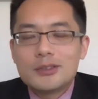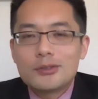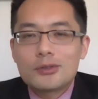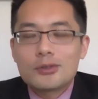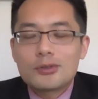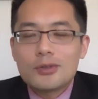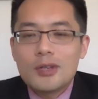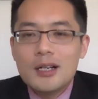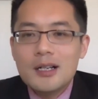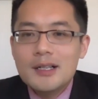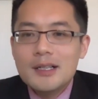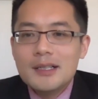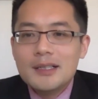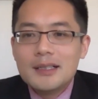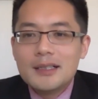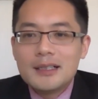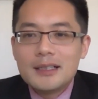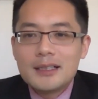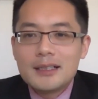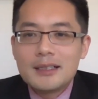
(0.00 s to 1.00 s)
就是说，
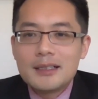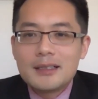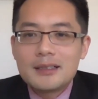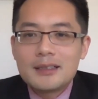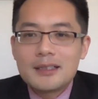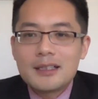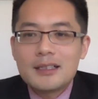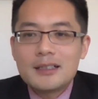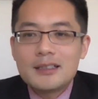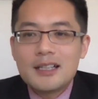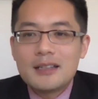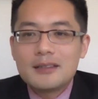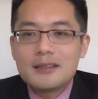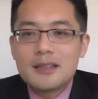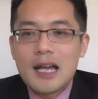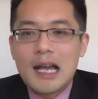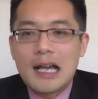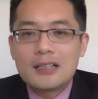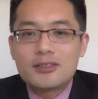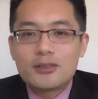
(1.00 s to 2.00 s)
呃，这个人
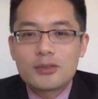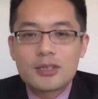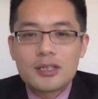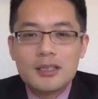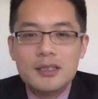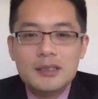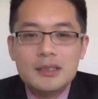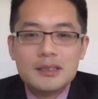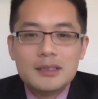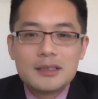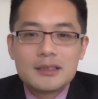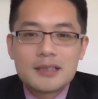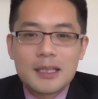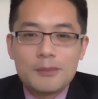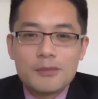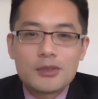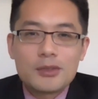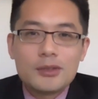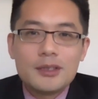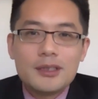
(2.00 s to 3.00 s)
呐，就是
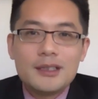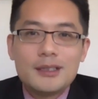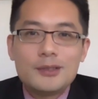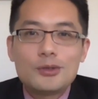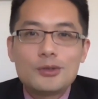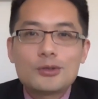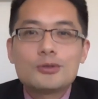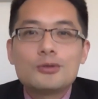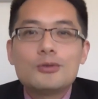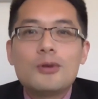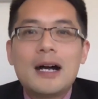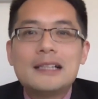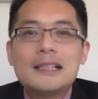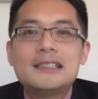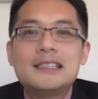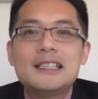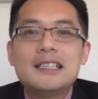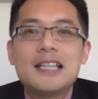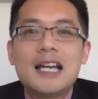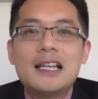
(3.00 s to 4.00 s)
咱们一句俗话，
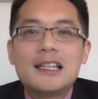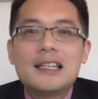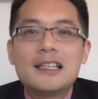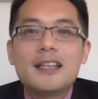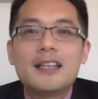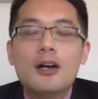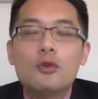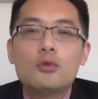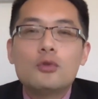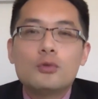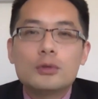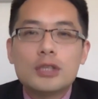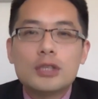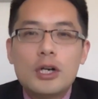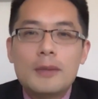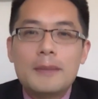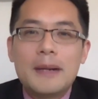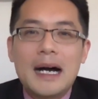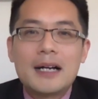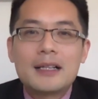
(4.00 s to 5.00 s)
鸡蛋里挑骨
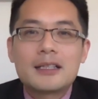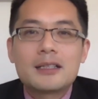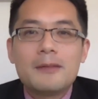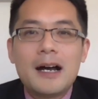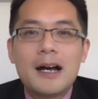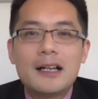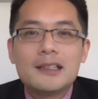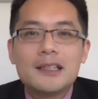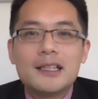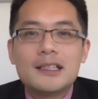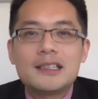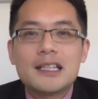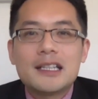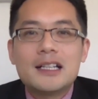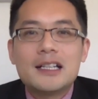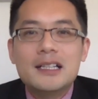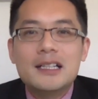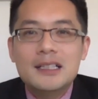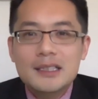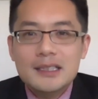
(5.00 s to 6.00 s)
头嘛，是吧？那这
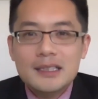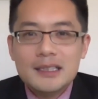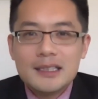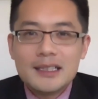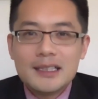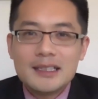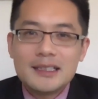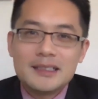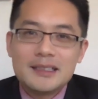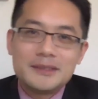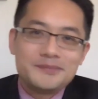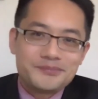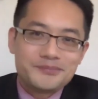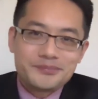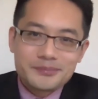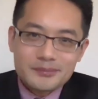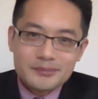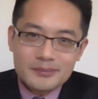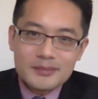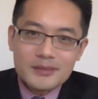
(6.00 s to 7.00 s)
个，呃，
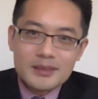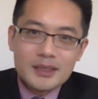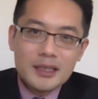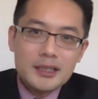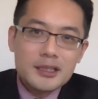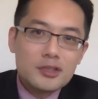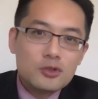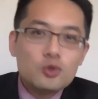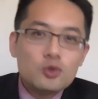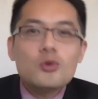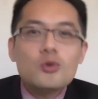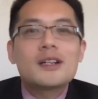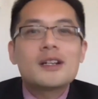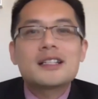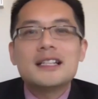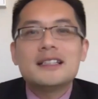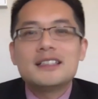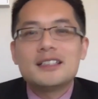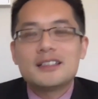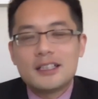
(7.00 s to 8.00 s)
如果
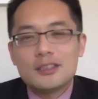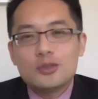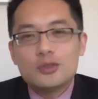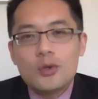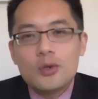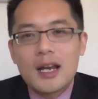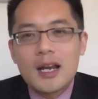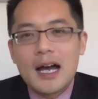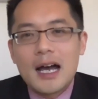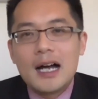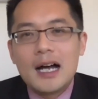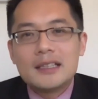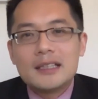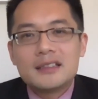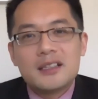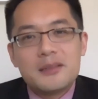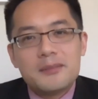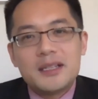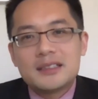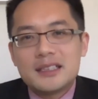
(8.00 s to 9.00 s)
申请人多了，
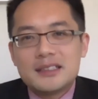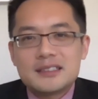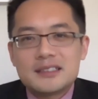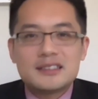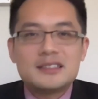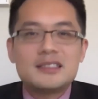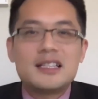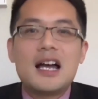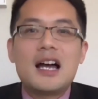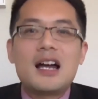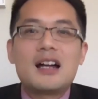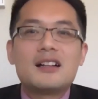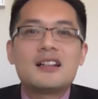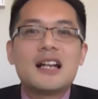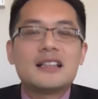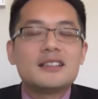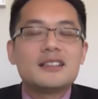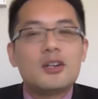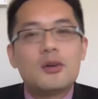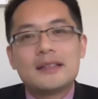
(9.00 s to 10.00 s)
那么他自然而
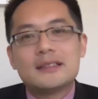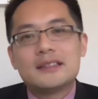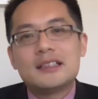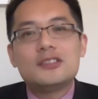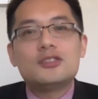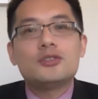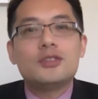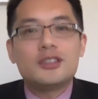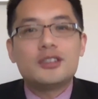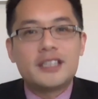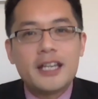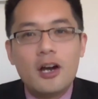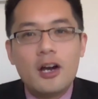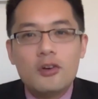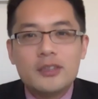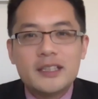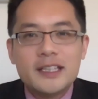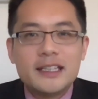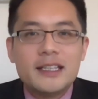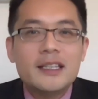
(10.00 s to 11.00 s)
然的话，他就要
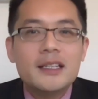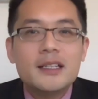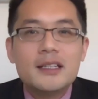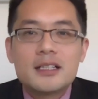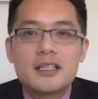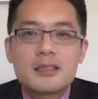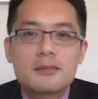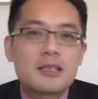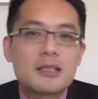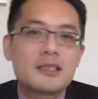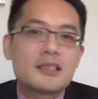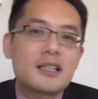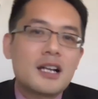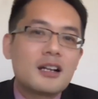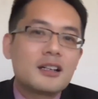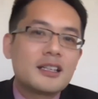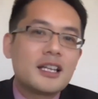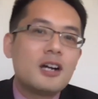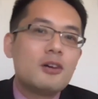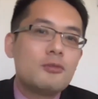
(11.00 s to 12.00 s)
挑你，是不是？这
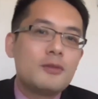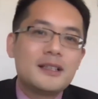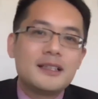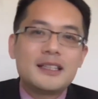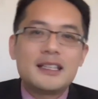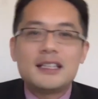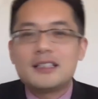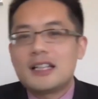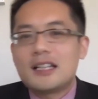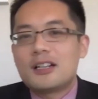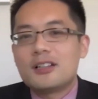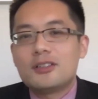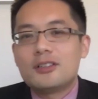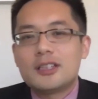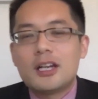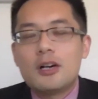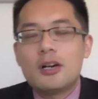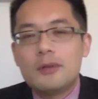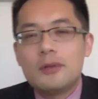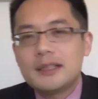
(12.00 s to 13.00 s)
儿挑问题，那儿要
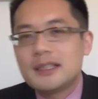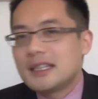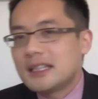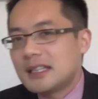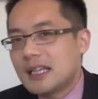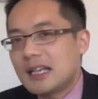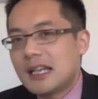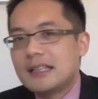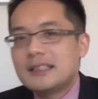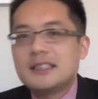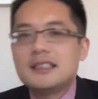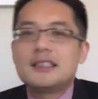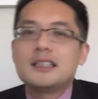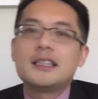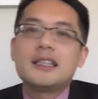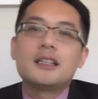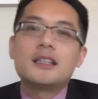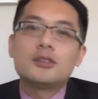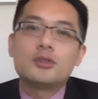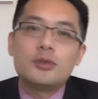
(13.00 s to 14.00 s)
挑问题，他来进
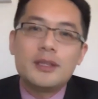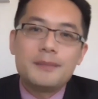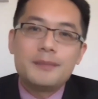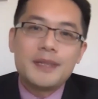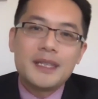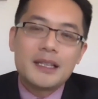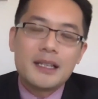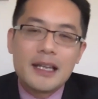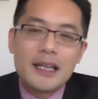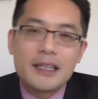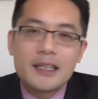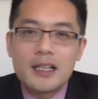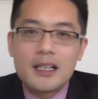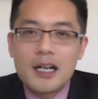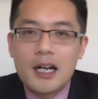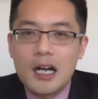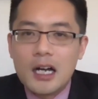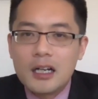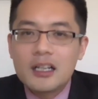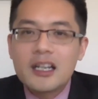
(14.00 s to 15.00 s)
行一个对比，来一个
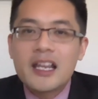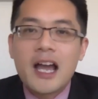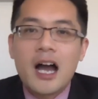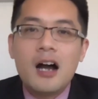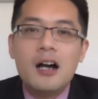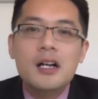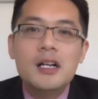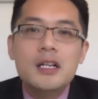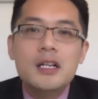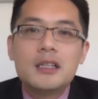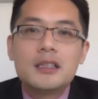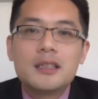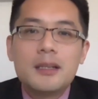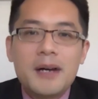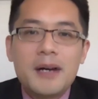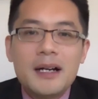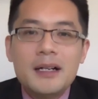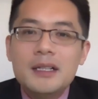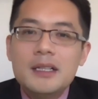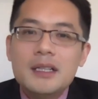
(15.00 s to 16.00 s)
衡量。那
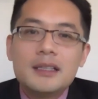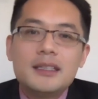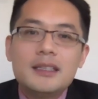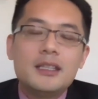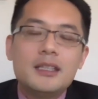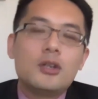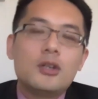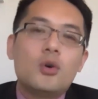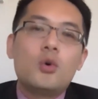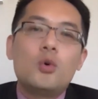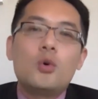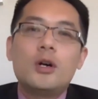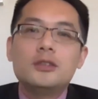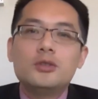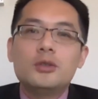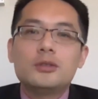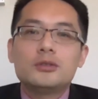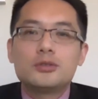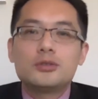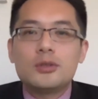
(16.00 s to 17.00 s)
么你活
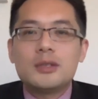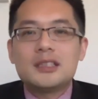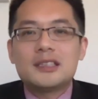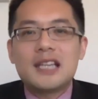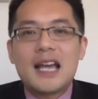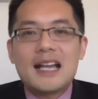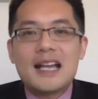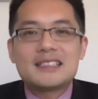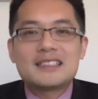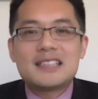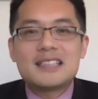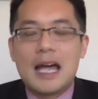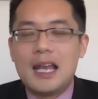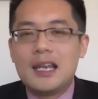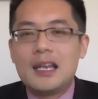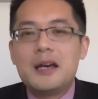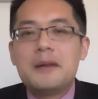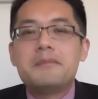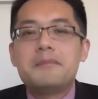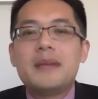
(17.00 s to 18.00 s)
动做的太散
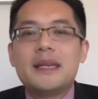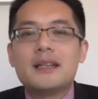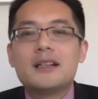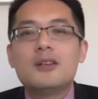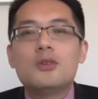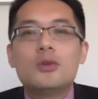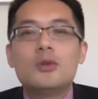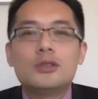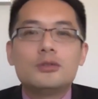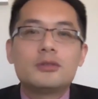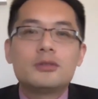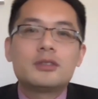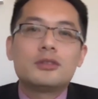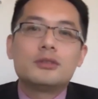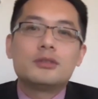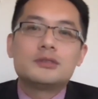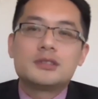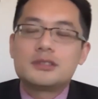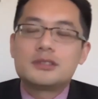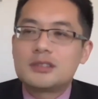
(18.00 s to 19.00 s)
了，每个活动
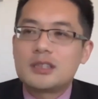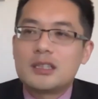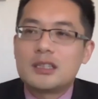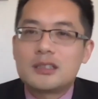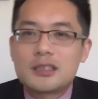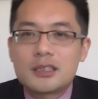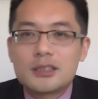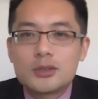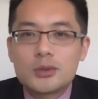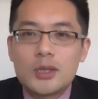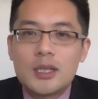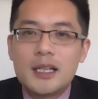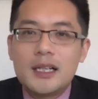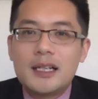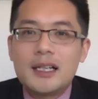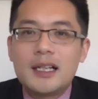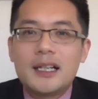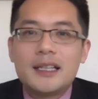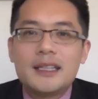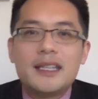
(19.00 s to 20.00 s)
都只只做
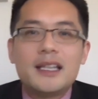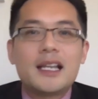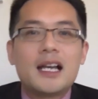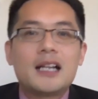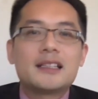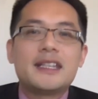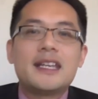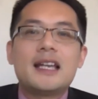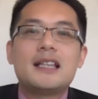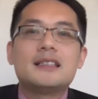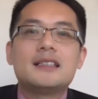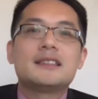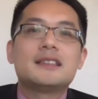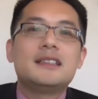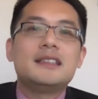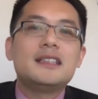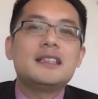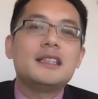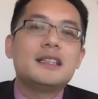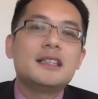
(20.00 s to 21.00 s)
一两天，
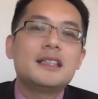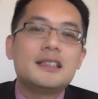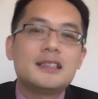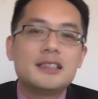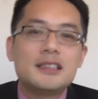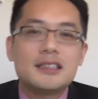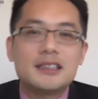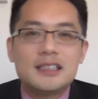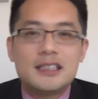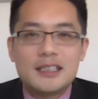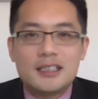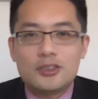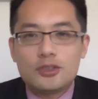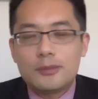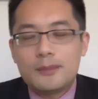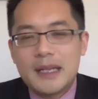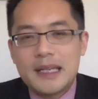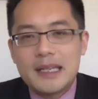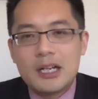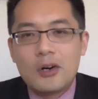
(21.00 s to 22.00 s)
一一个星期
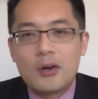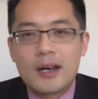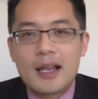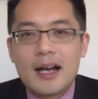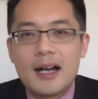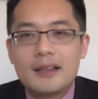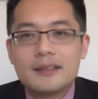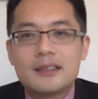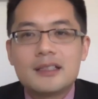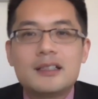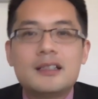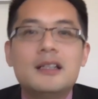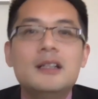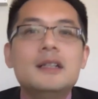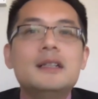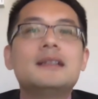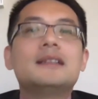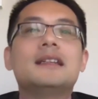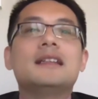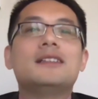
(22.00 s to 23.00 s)
就没有了。那
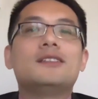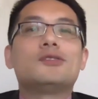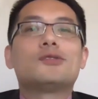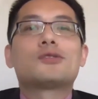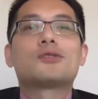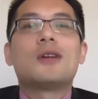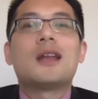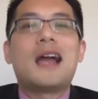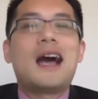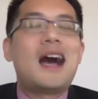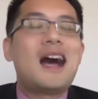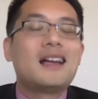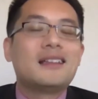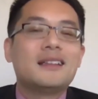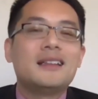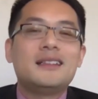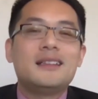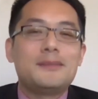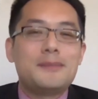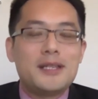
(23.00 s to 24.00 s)
人家就说了啊，
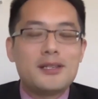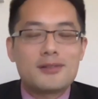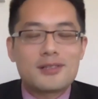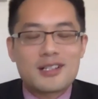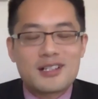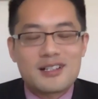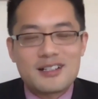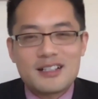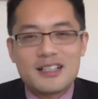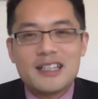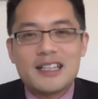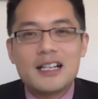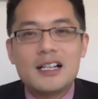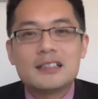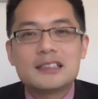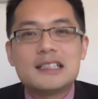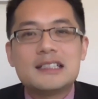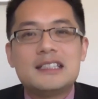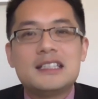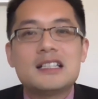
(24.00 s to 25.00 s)
那你没有持之以
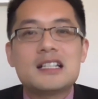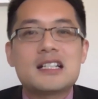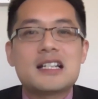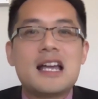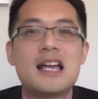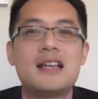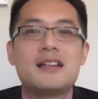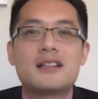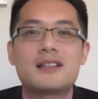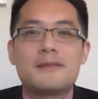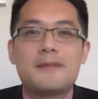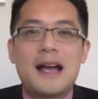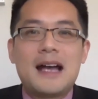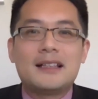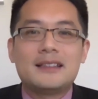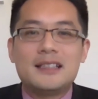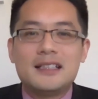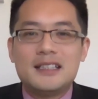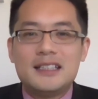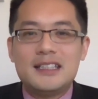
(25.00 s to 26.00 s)
恒的精神，是
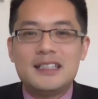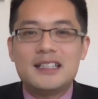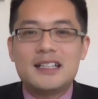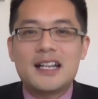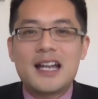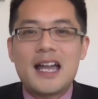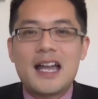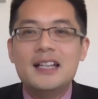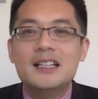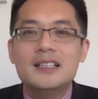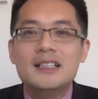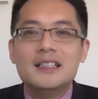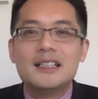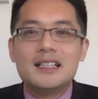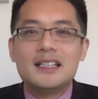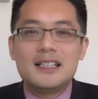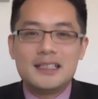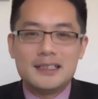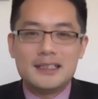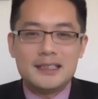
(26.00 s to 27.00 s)
吧？那你应
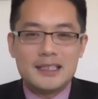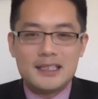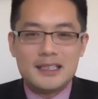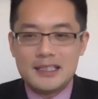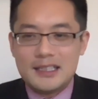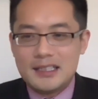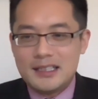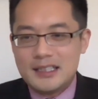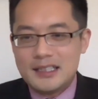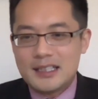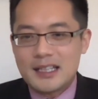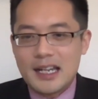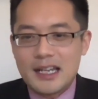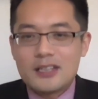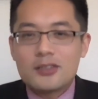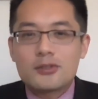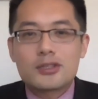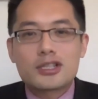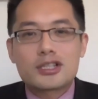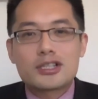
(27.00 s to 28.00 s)
该呃，你你你应该
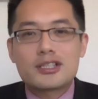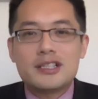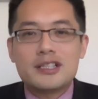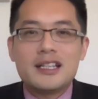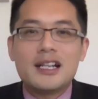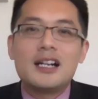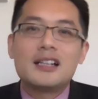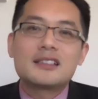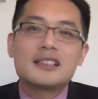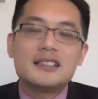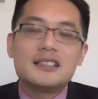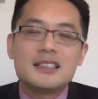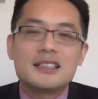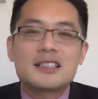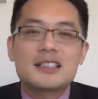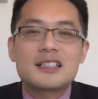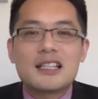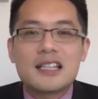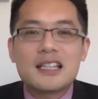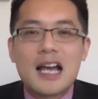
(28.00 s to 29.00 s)
有持之以恒的
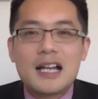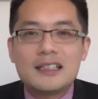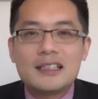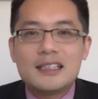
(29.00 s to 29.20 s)
精神呐。